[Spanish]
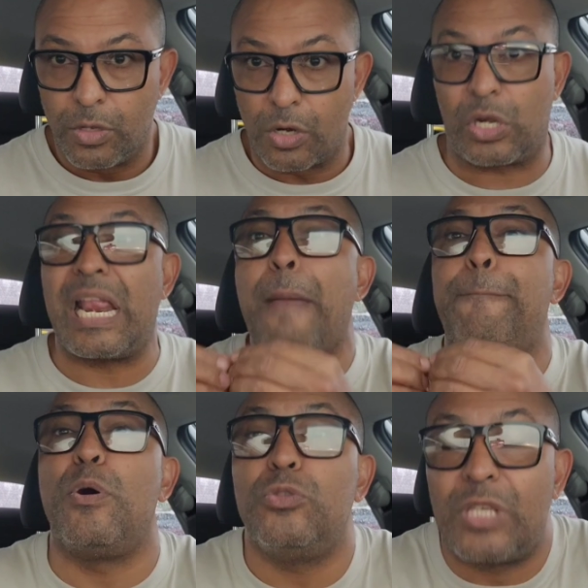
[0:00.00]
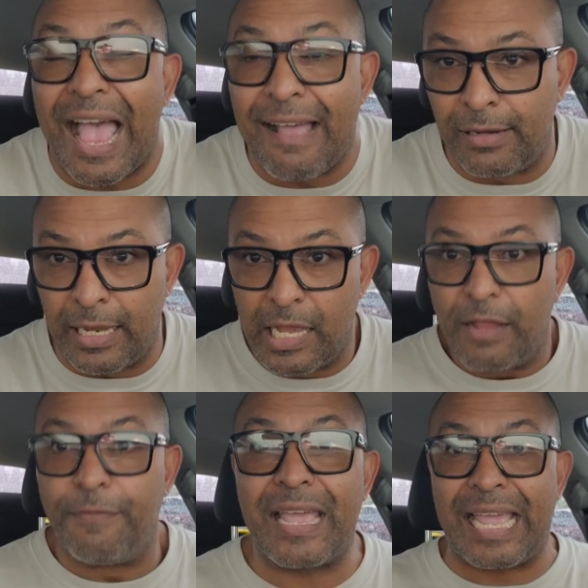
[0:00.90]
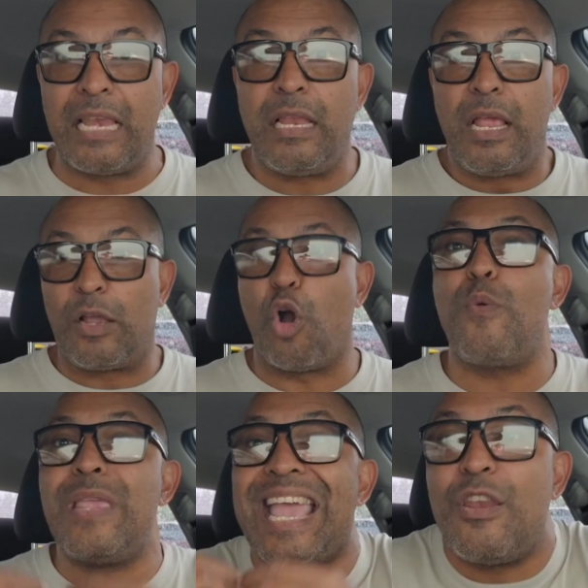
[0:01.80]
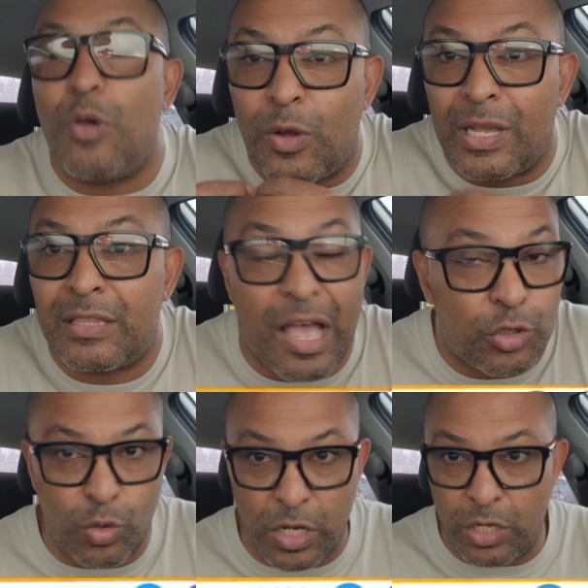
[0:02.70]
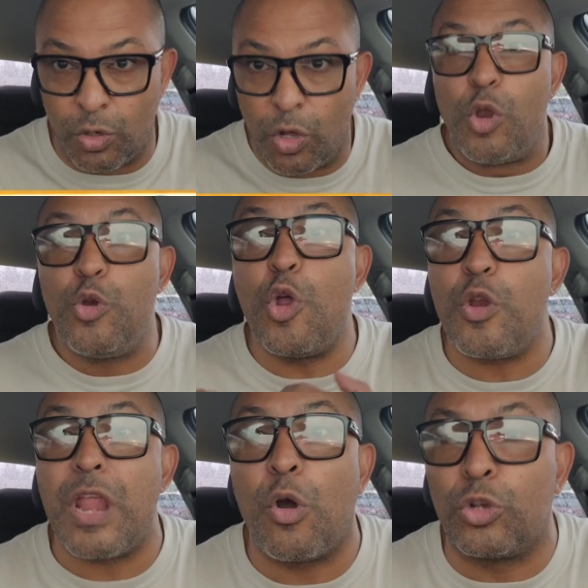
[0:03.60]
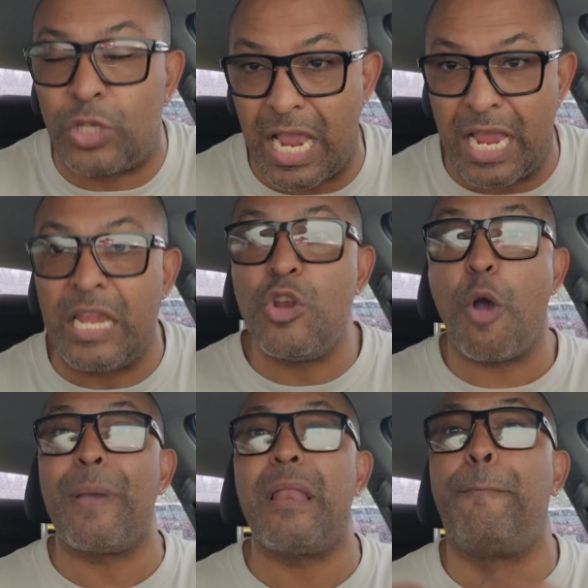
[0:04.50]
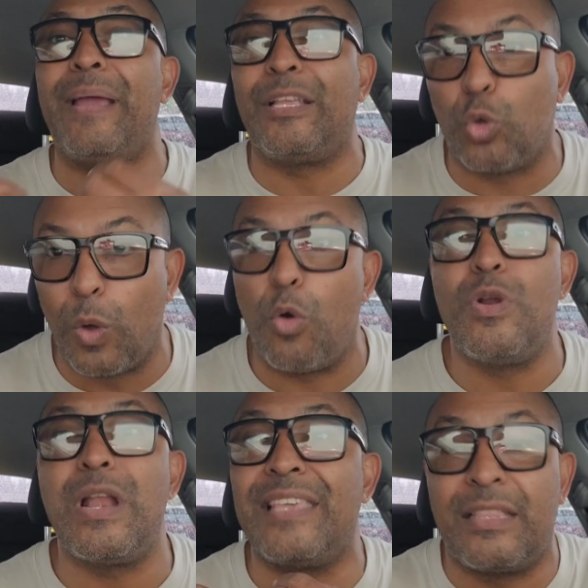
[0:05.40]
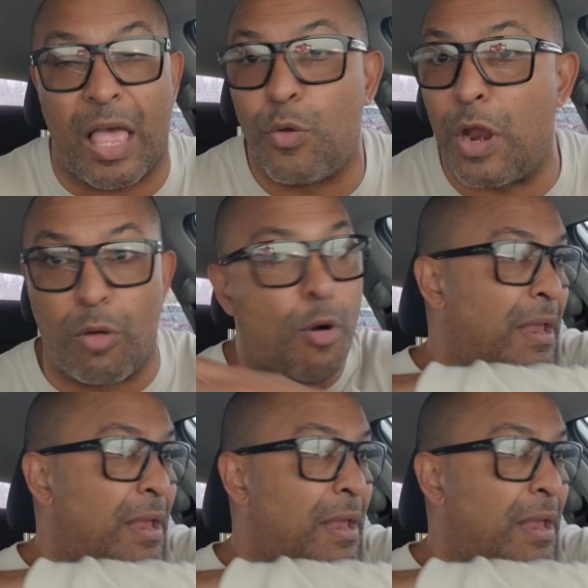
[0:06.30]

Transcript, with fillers: responsables de que el gobierno de los Estados Unidos no negocie y no perpetúe una dictadura como